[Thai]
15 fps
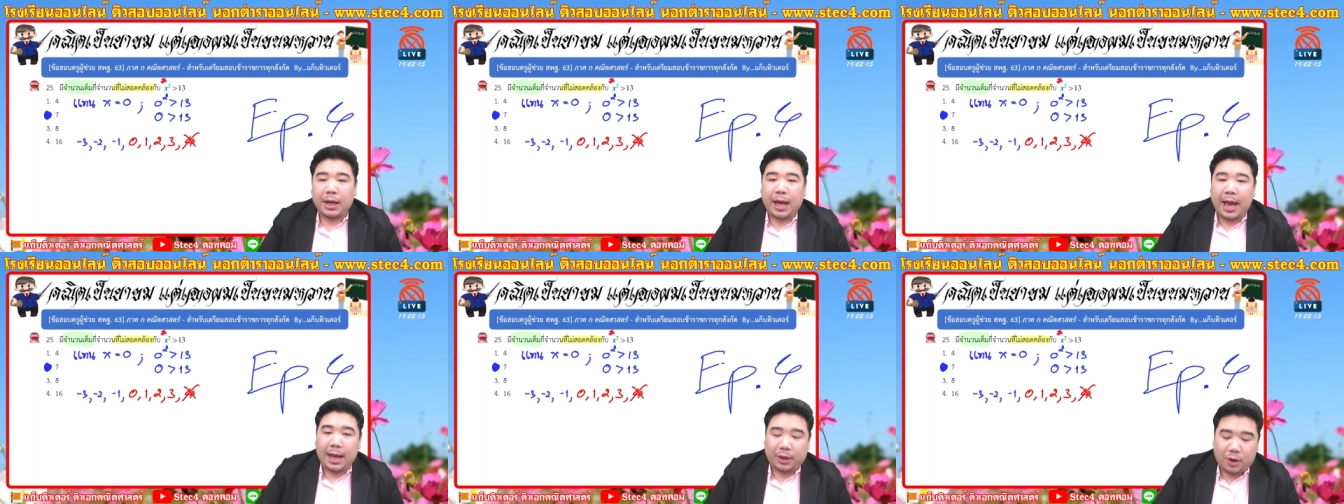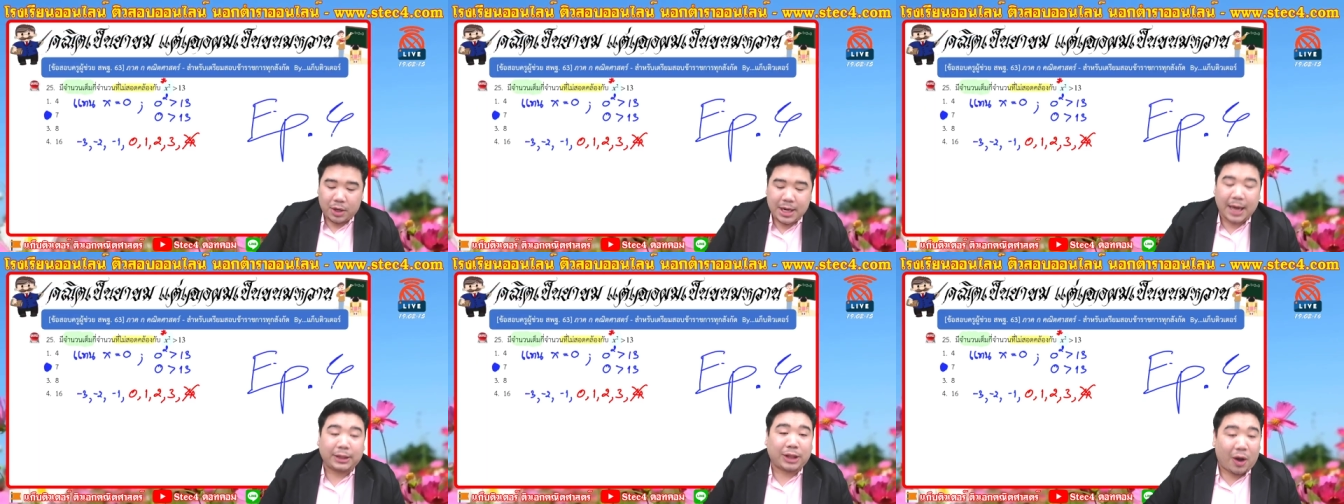อ่ะขออนุ
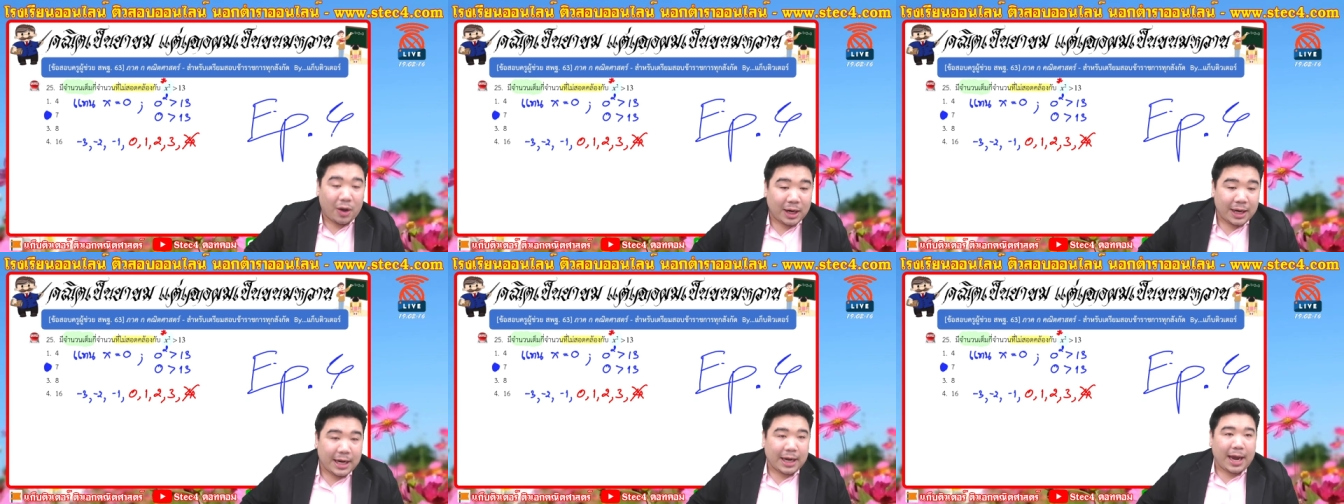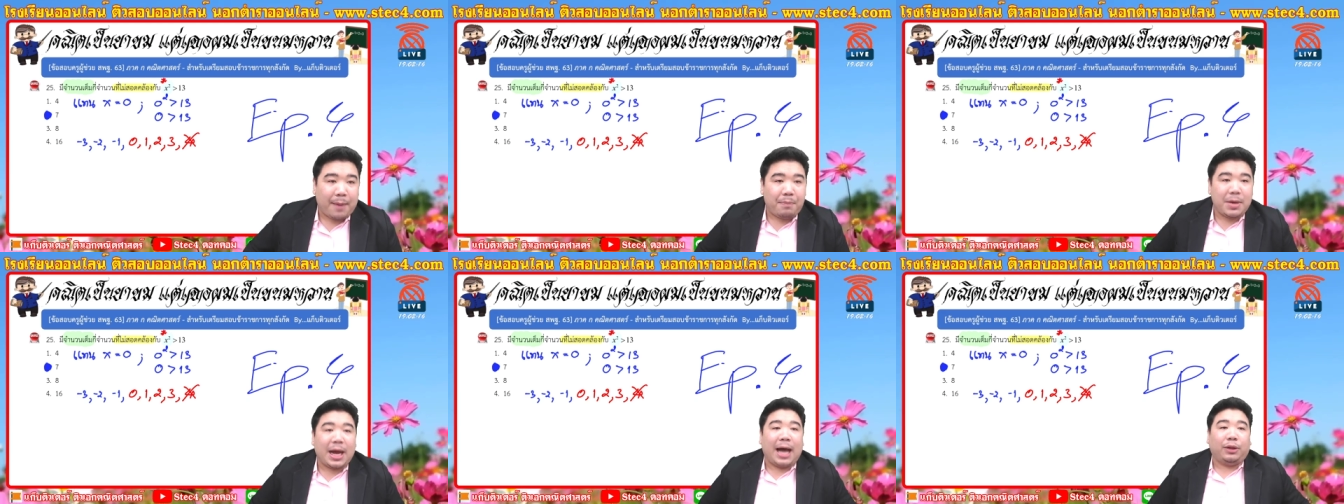ญาตต่อเลยนะครับ
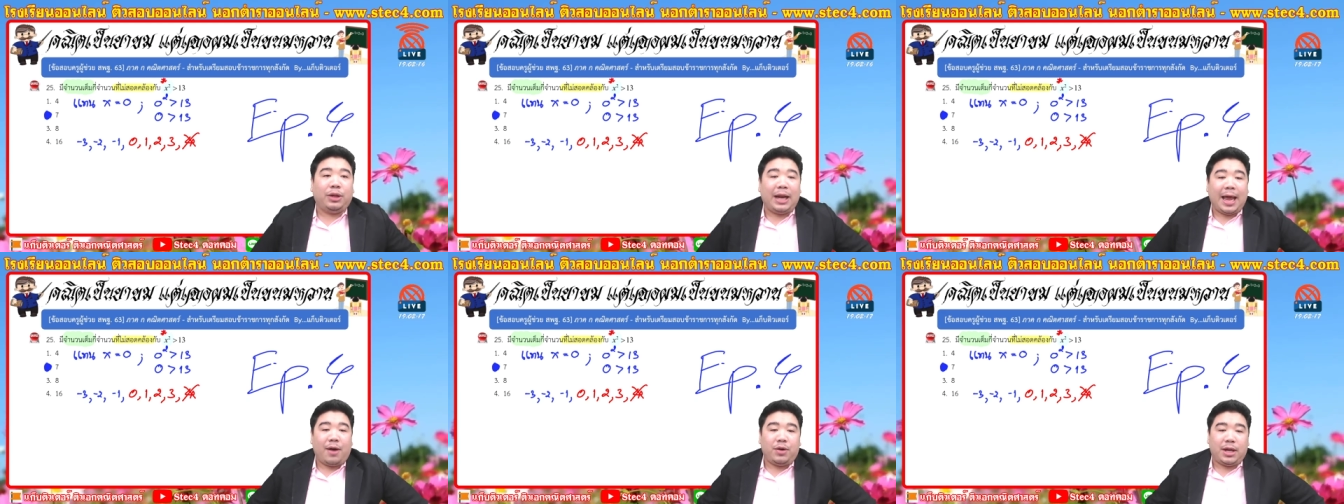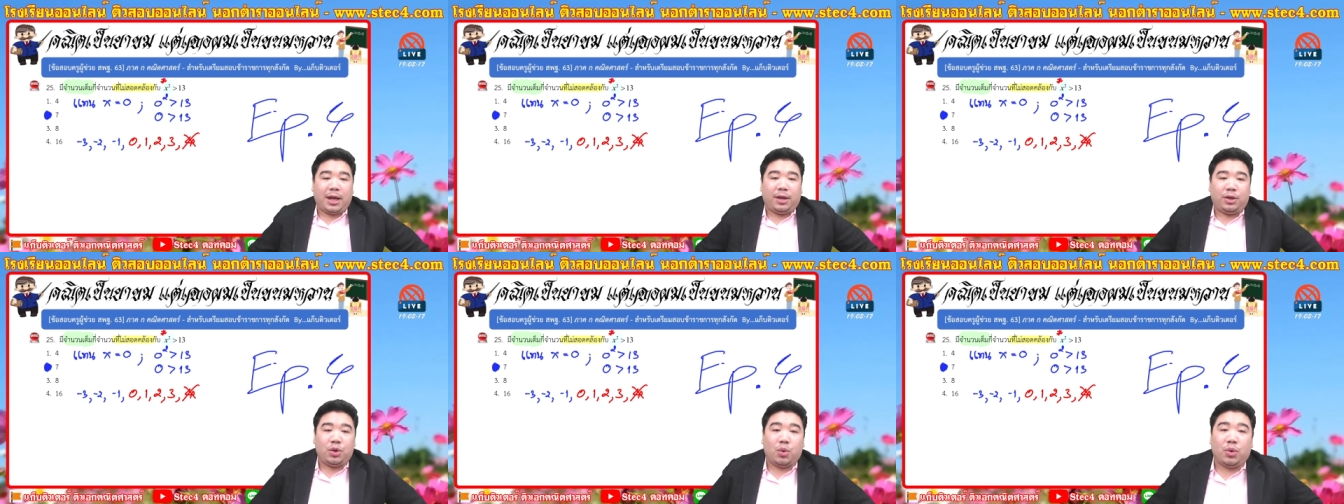เมื่อคราวที่แล้วเนี่ย
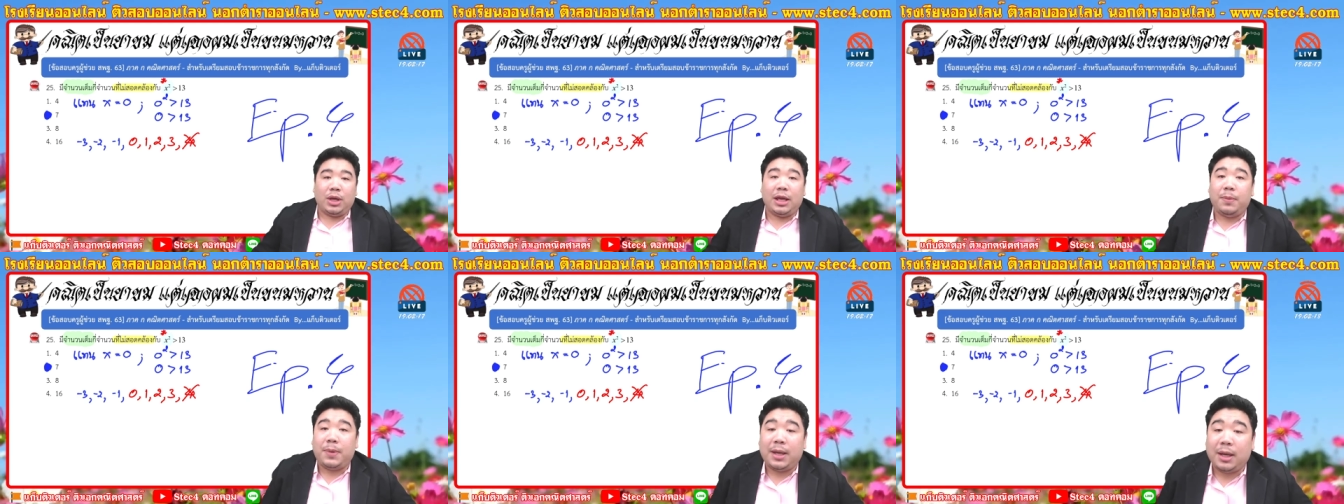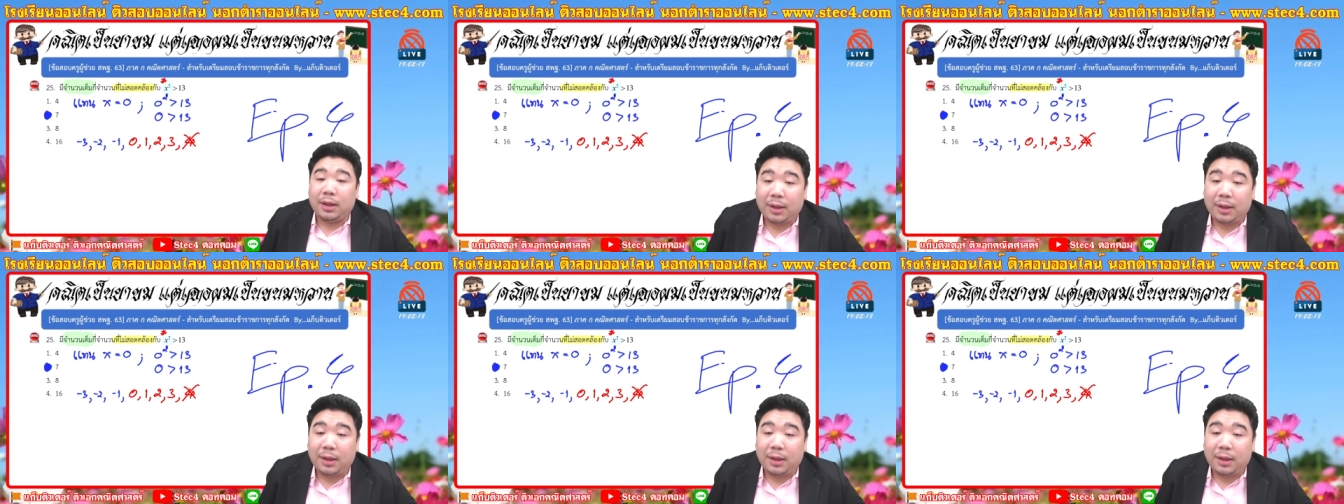อยู่ EP